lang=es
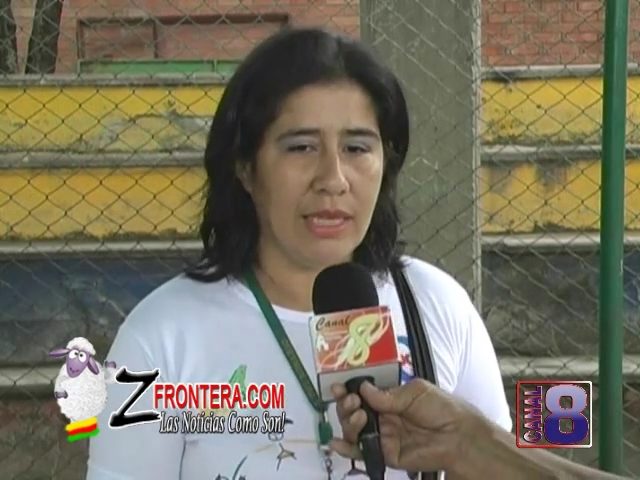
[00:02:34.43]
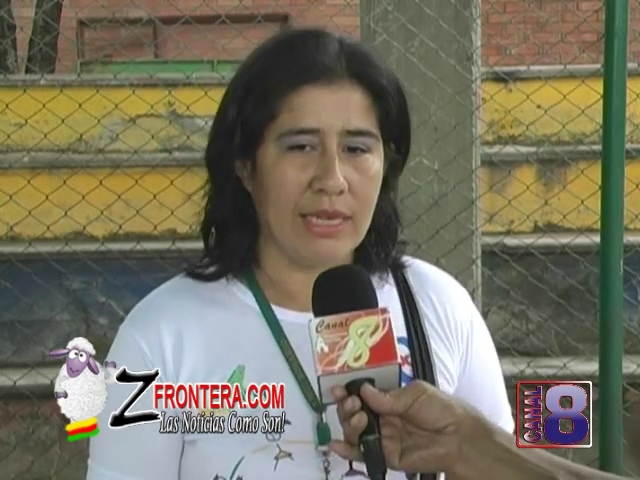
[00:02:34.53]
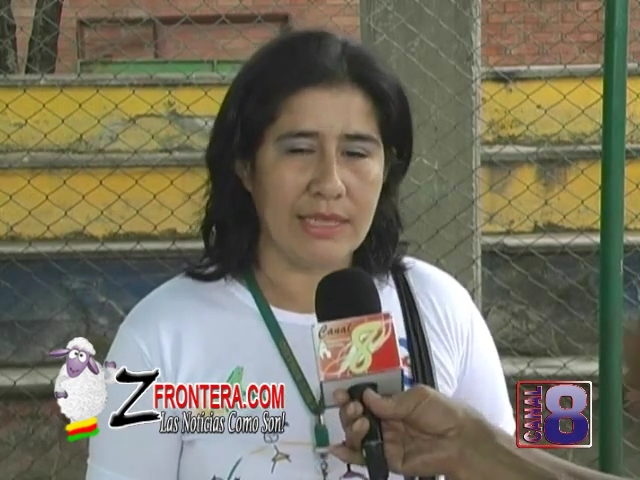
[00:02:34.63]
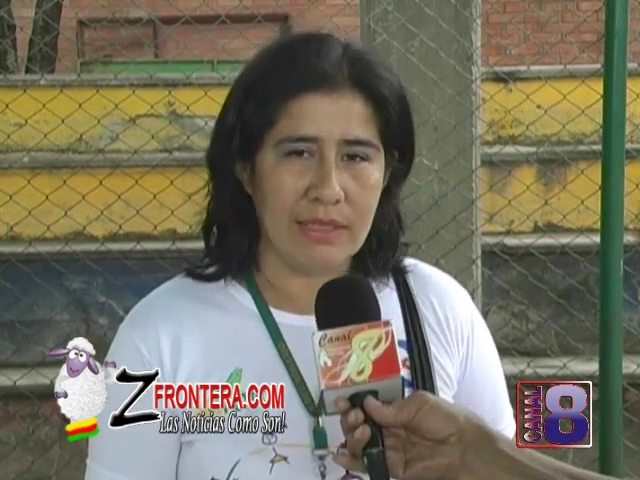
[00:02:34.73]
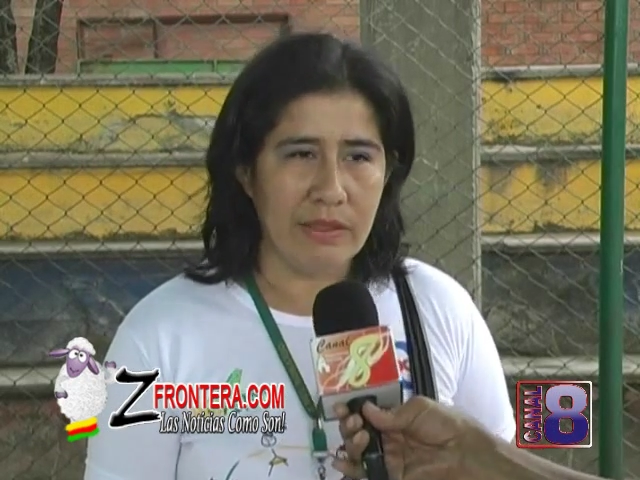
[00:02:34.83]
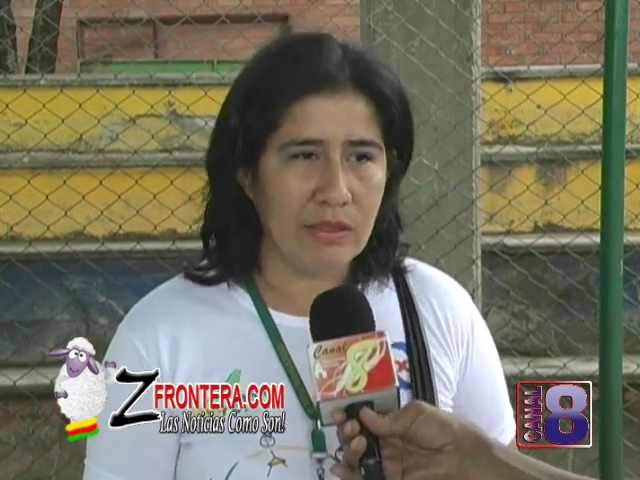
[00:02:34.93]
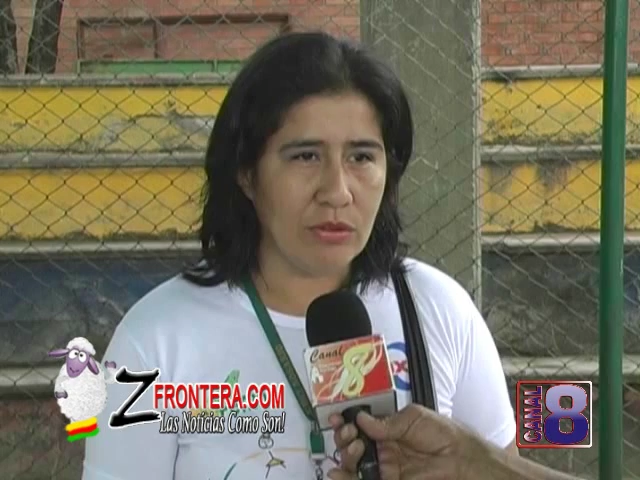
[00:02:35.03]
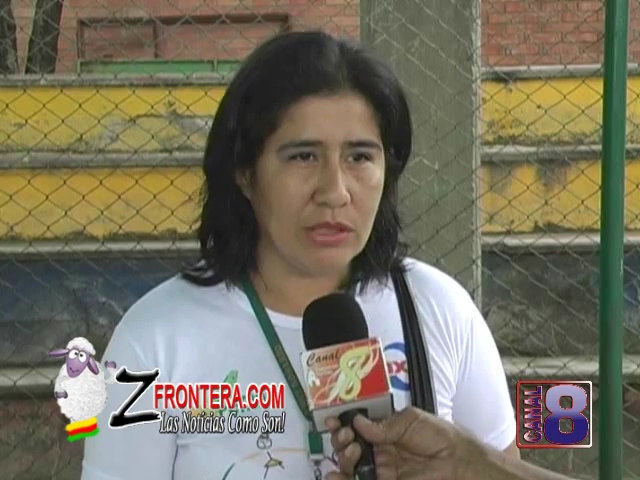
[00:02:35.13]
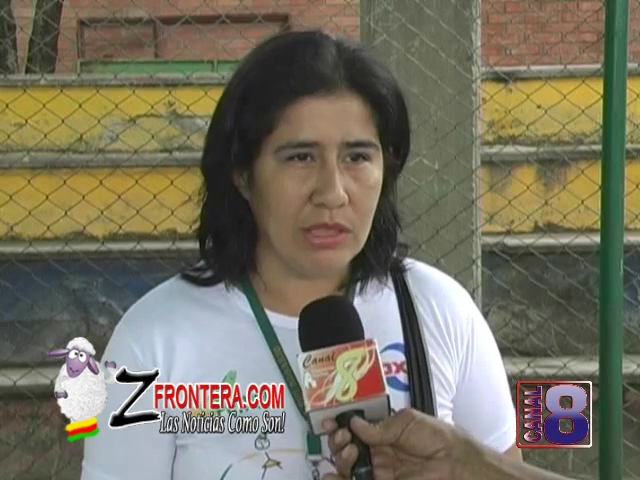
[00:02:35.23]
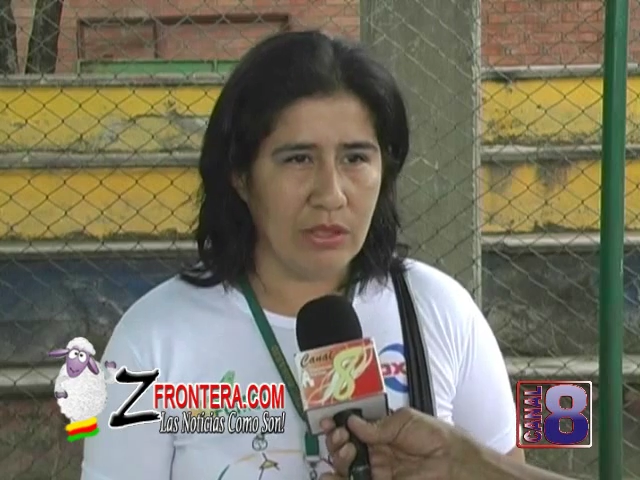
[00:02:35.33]
que reciben
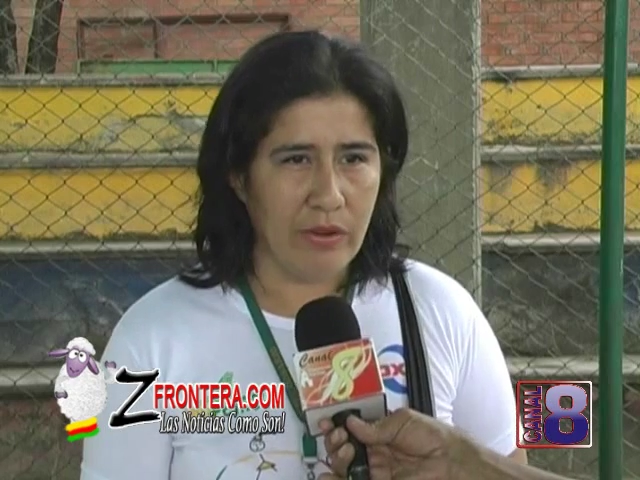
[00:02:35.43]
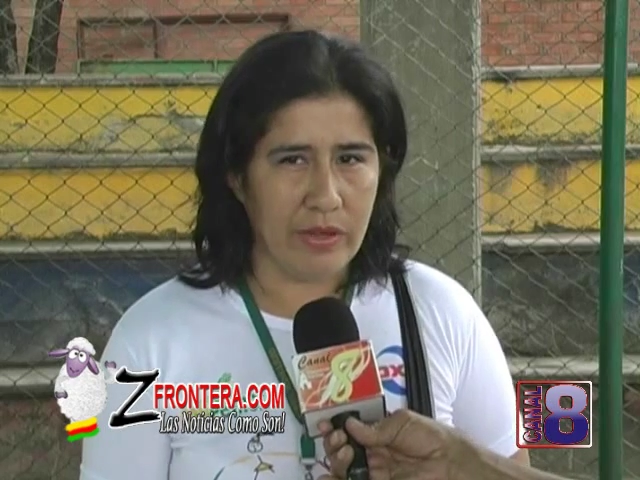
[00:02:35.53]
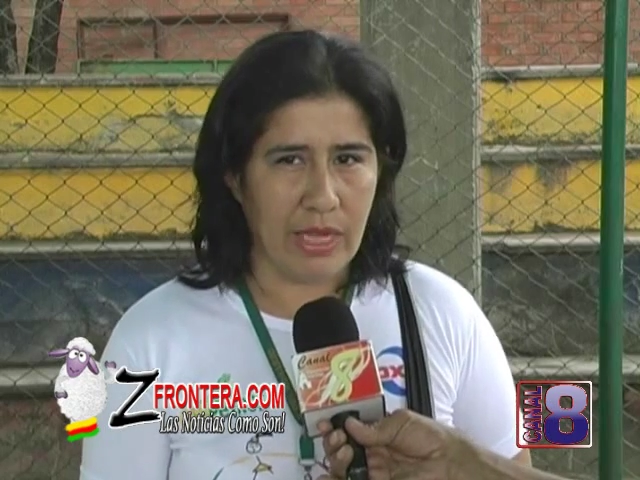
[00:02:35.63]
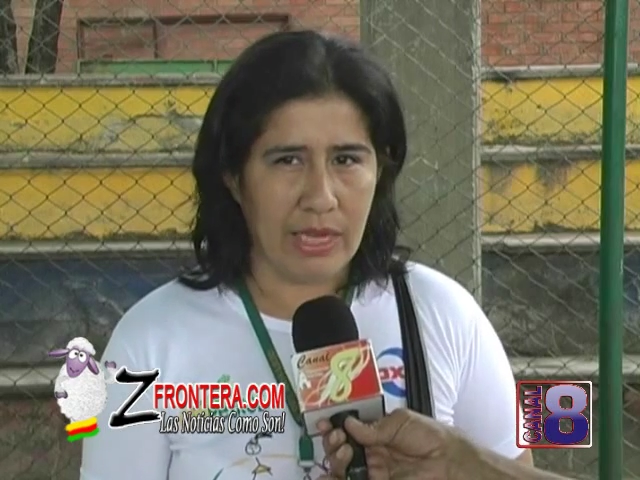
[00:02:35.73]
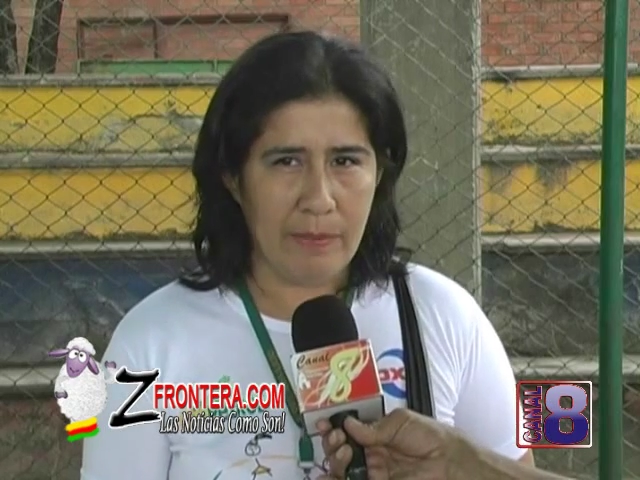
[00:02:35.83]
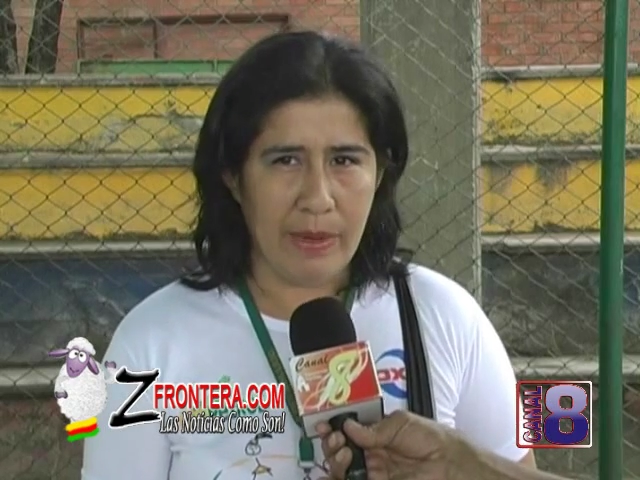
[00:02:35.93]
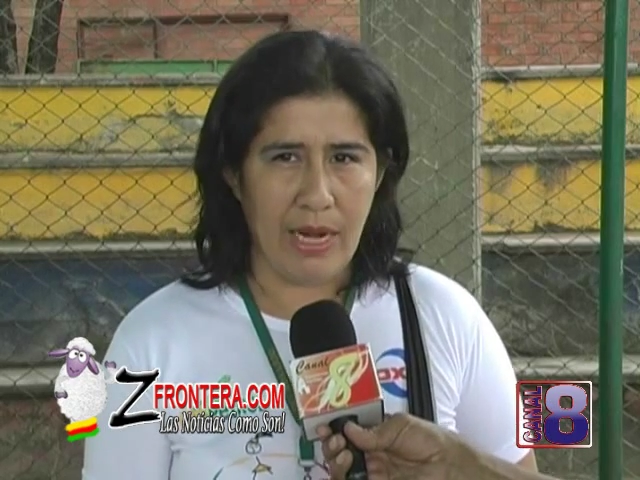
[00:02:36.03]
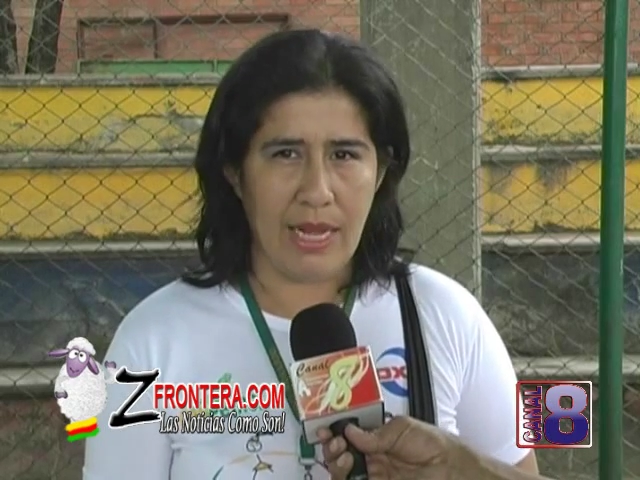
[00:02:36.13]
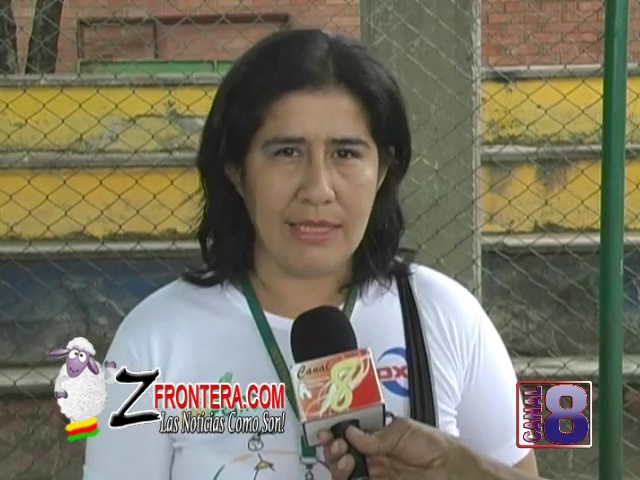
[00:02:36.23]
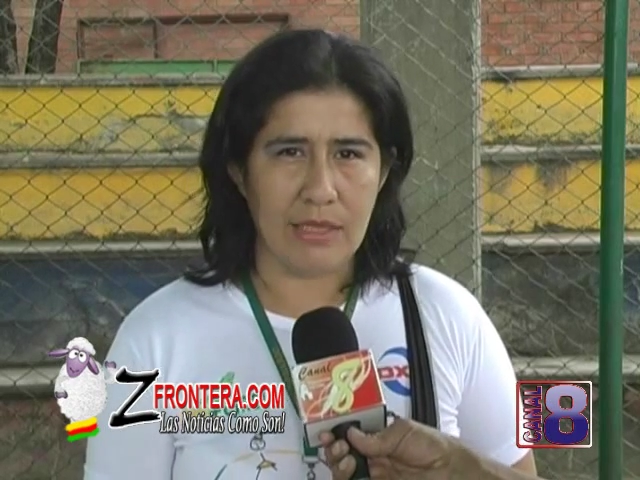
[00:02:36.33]
subsidio, de verdad que para la